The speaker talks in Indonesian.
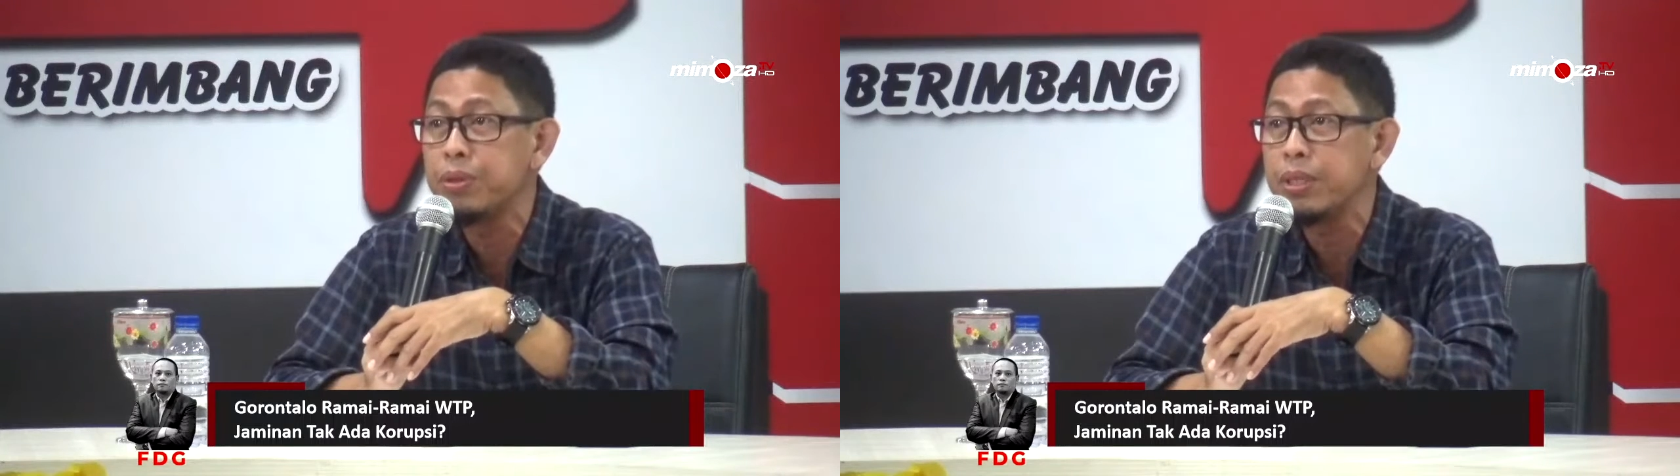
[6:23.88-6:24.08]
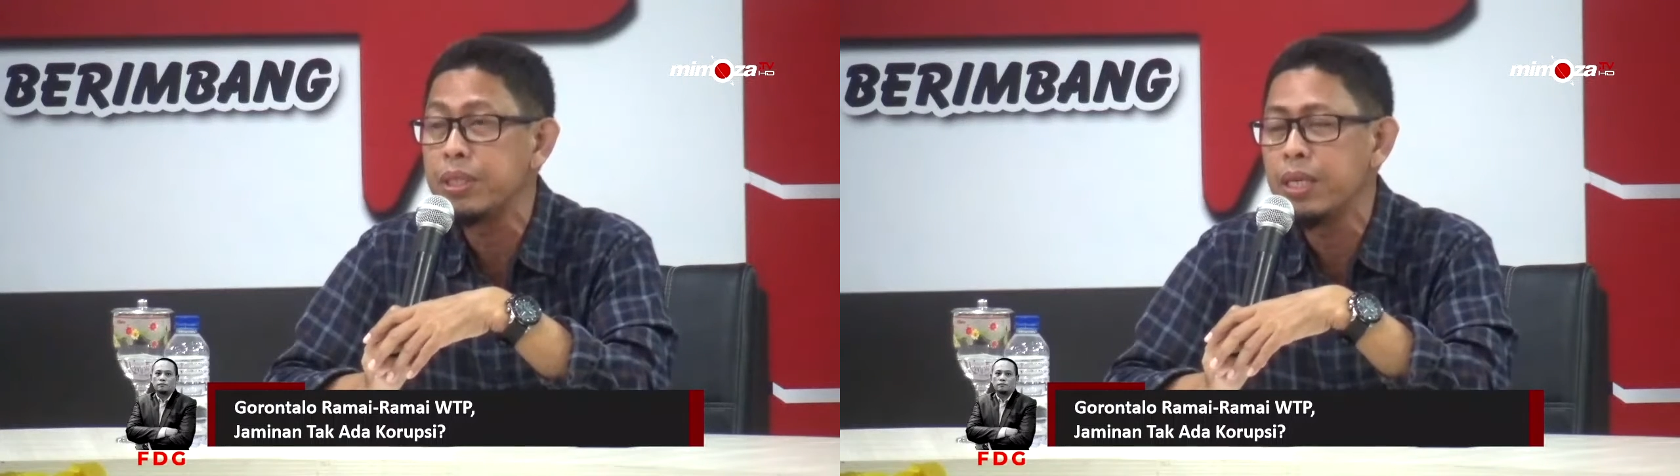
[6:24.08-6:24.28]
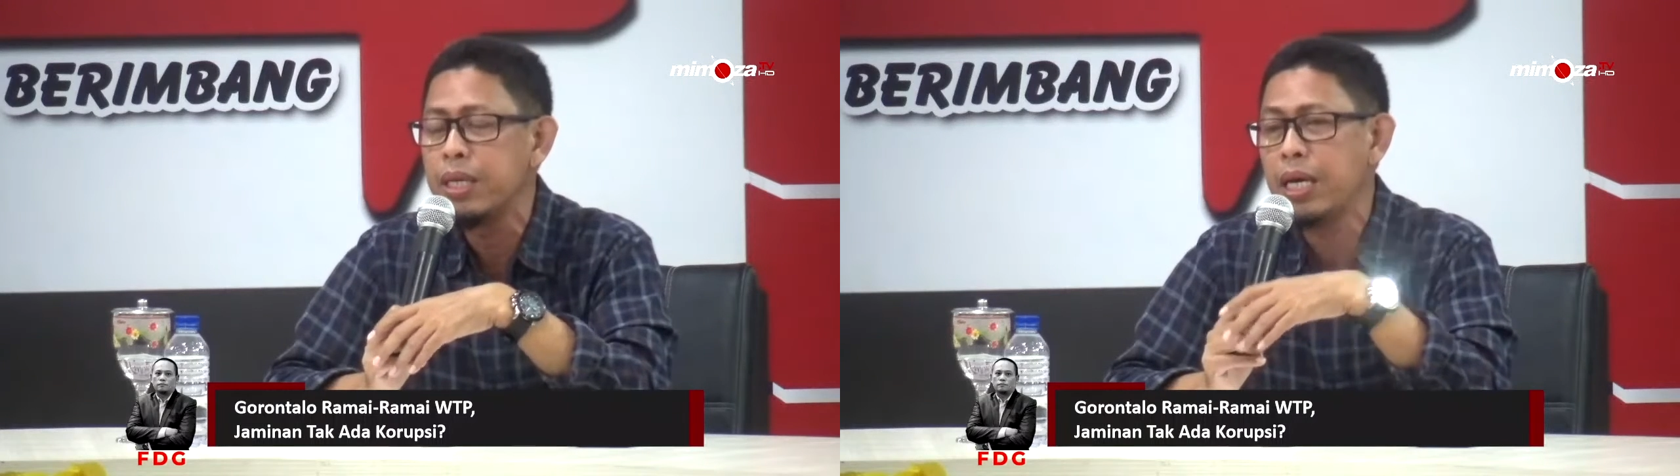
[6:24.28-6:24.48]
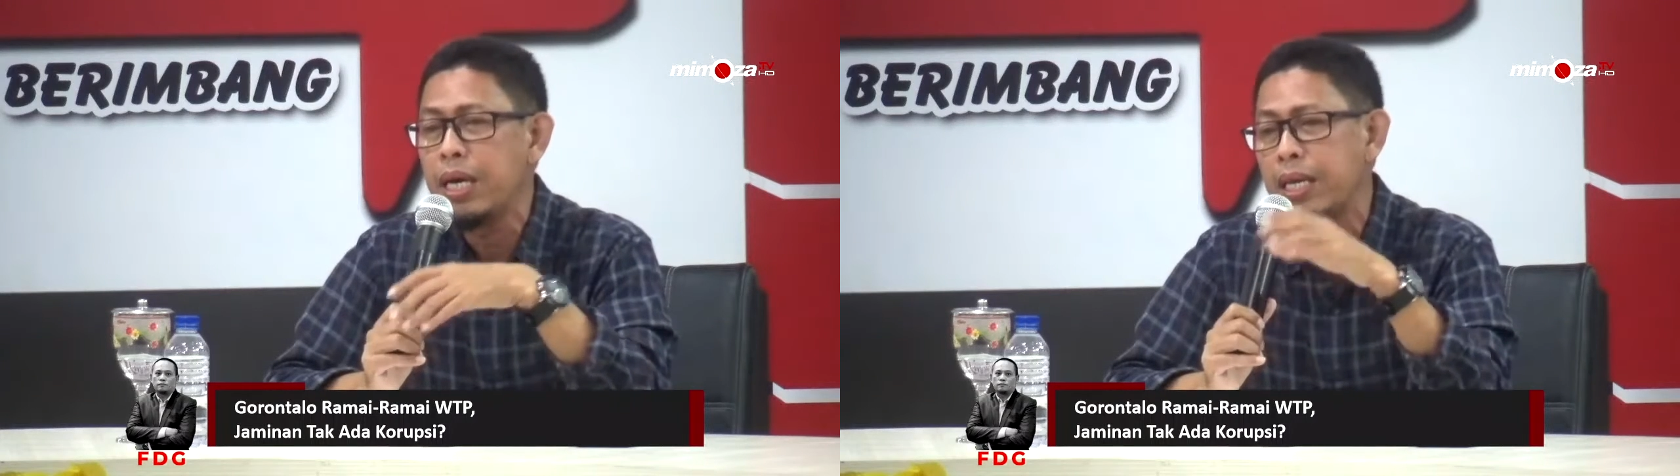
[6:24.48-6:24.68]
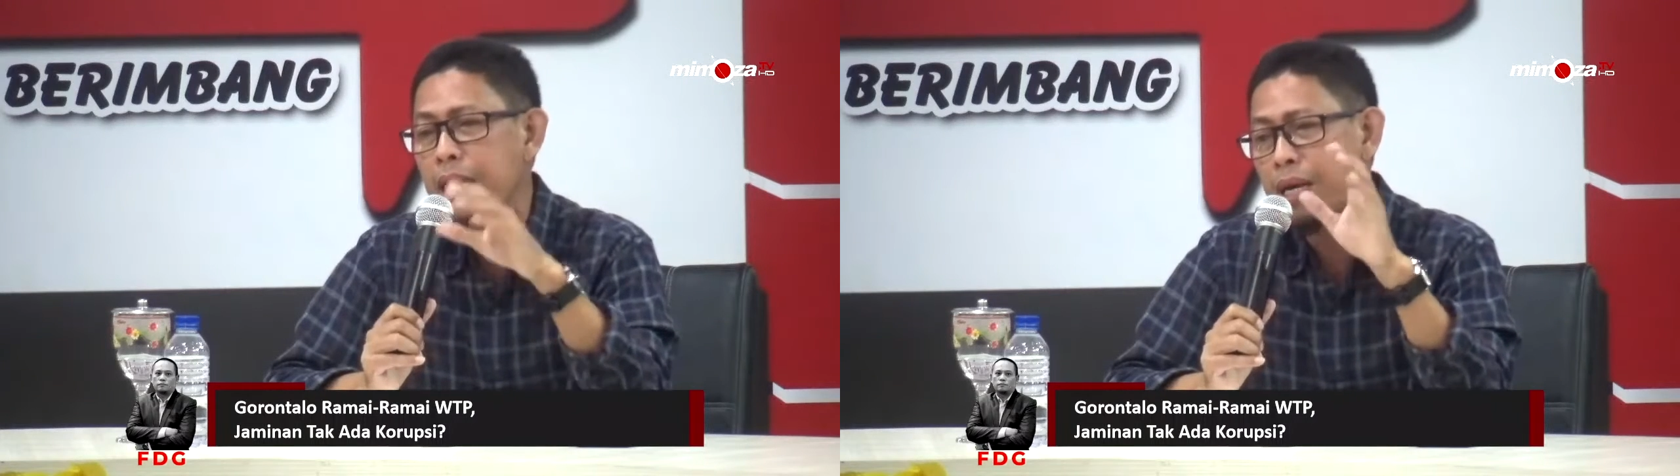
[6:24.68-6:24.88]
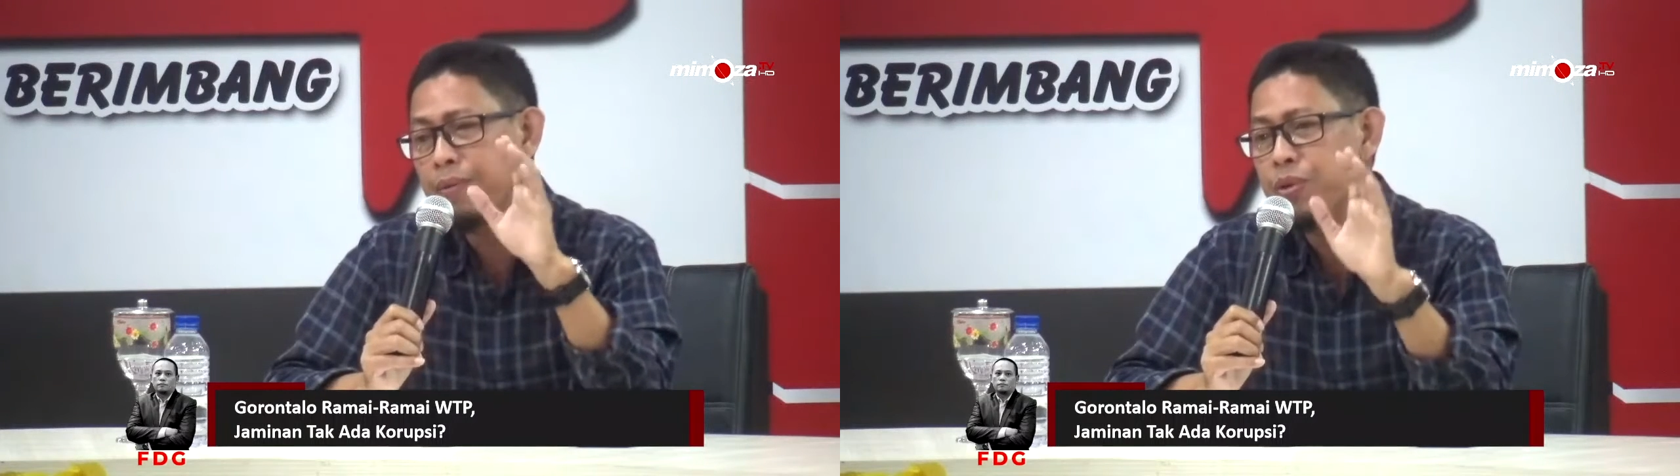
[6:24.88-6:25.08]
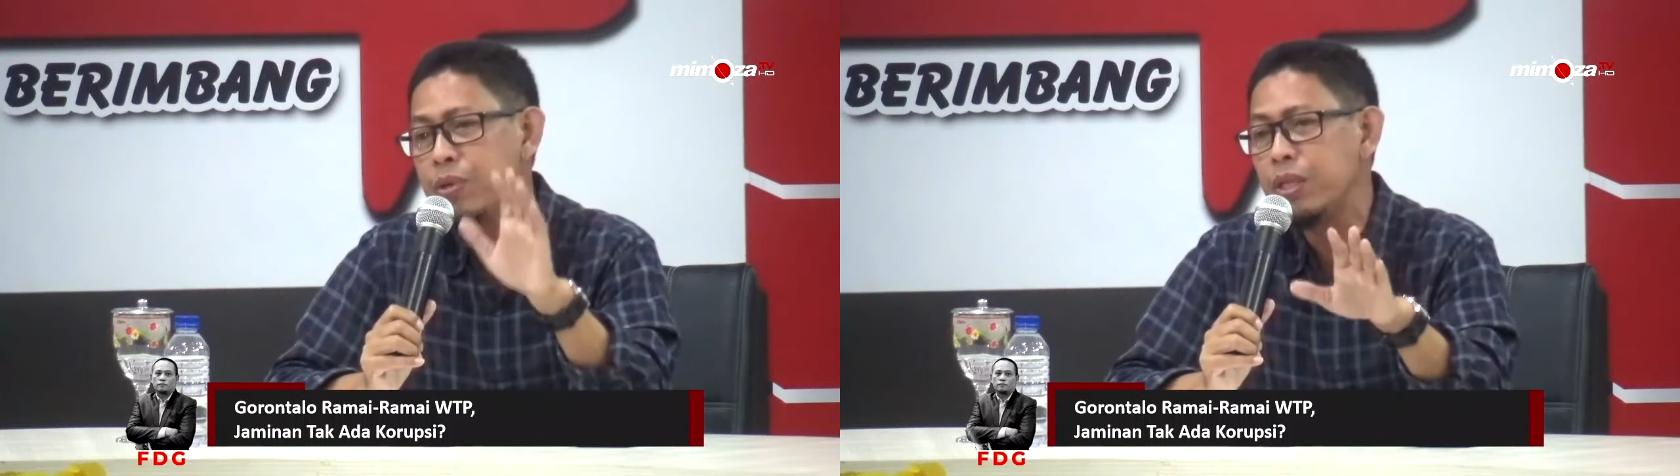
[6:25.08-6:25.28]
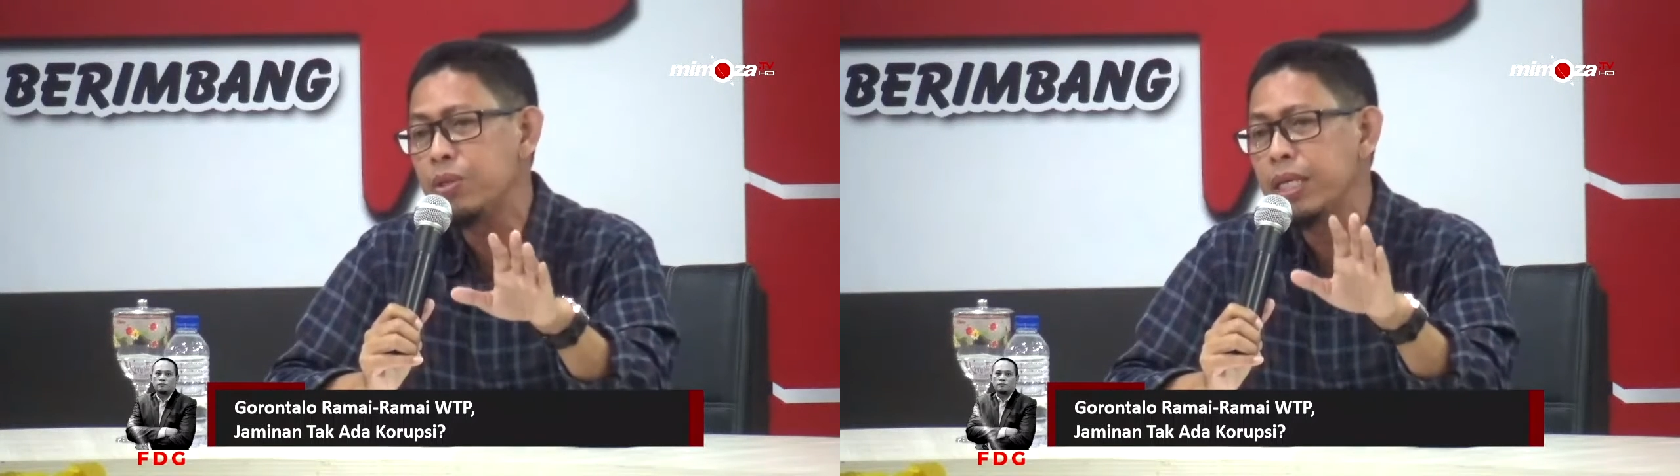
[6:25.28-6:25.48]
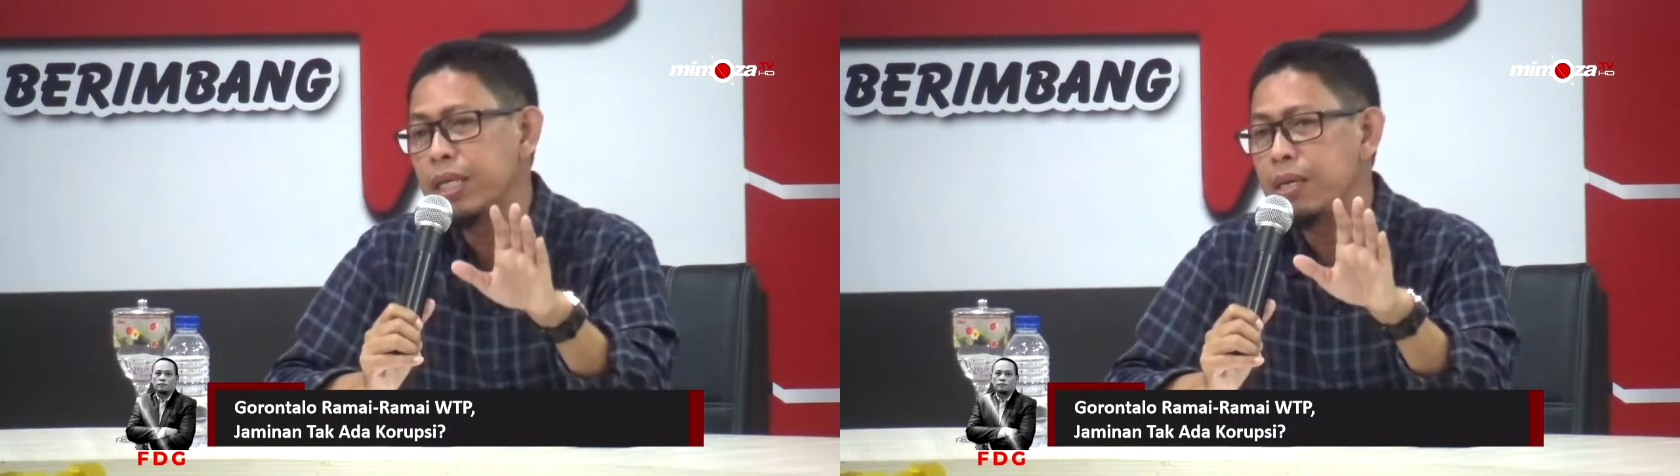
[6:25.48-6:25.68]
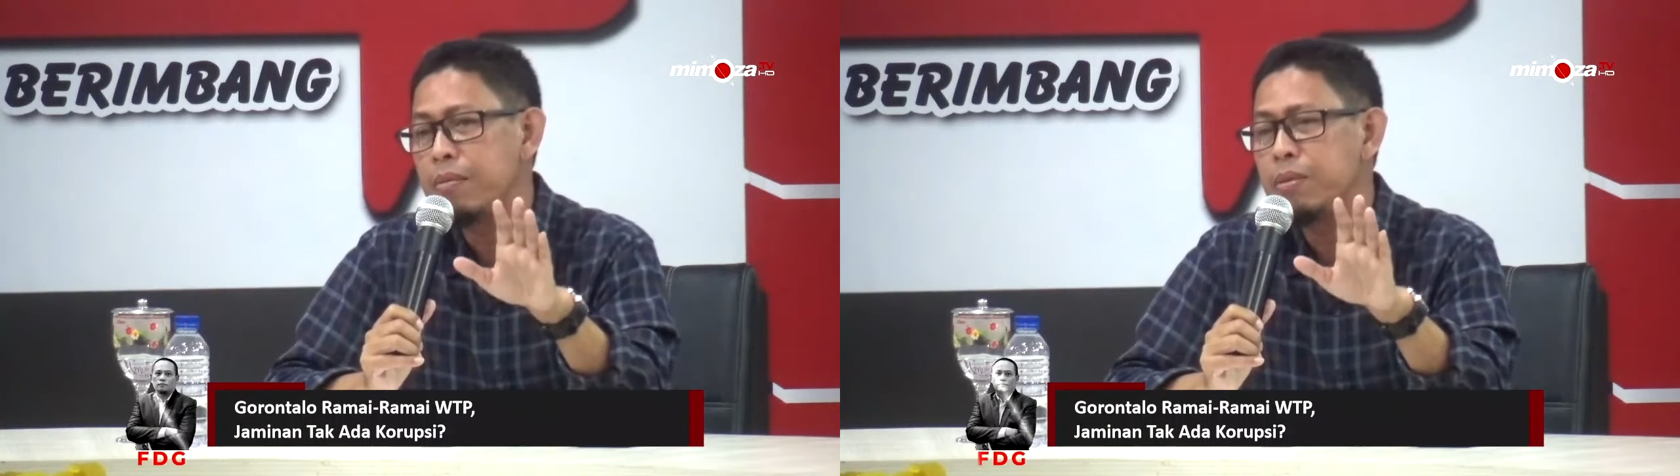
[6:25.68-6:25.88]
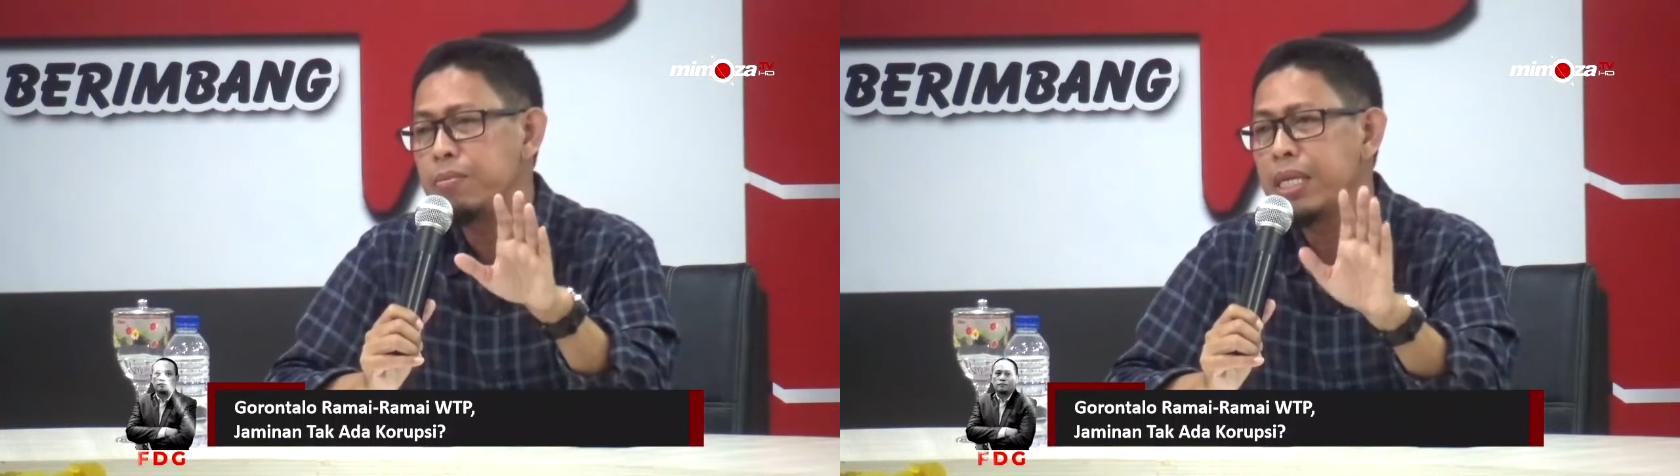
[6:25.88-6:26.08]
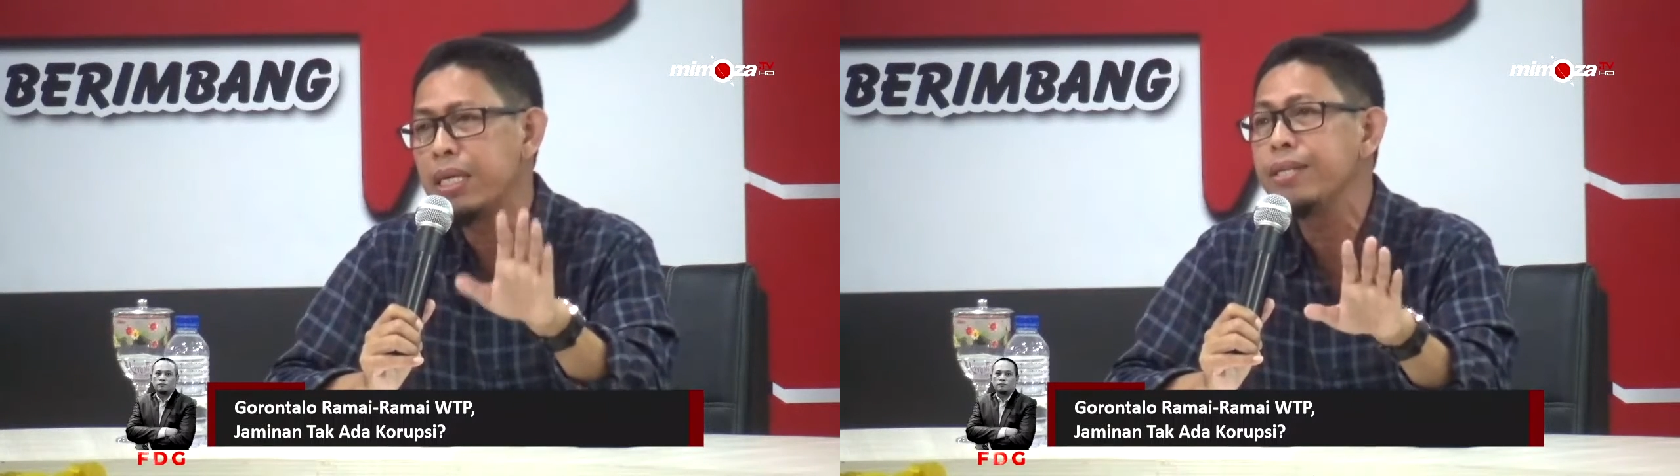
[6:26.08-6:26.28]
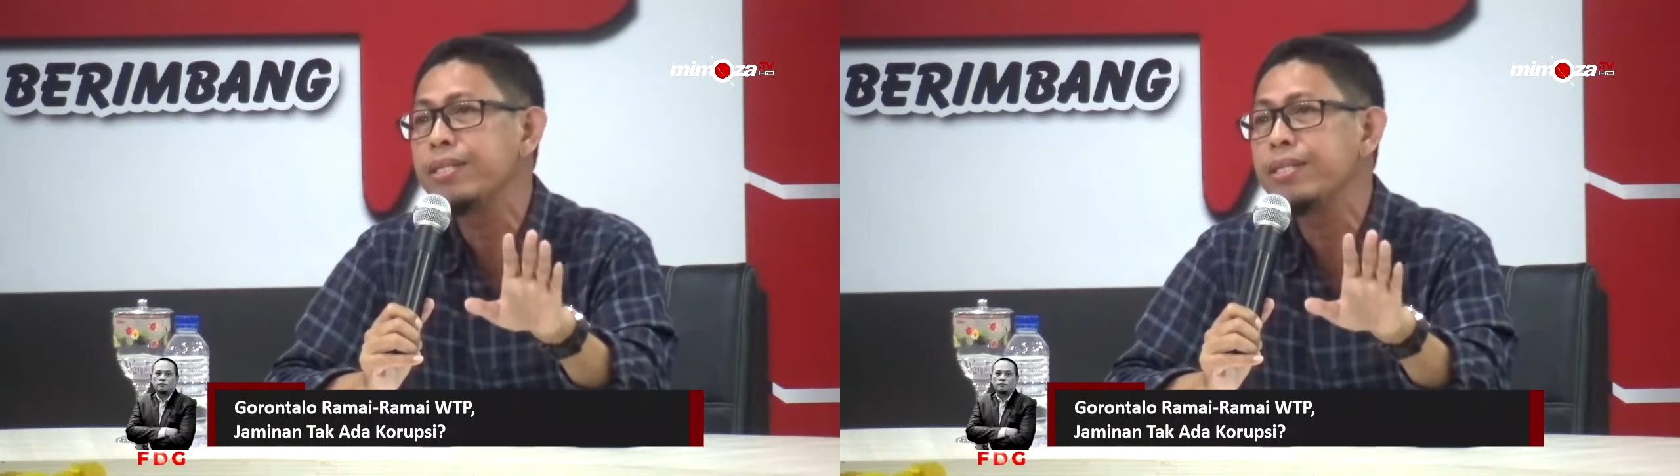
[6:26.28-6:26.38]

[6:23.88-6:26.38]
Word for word: Hmm. Nah, review itu kita memberikan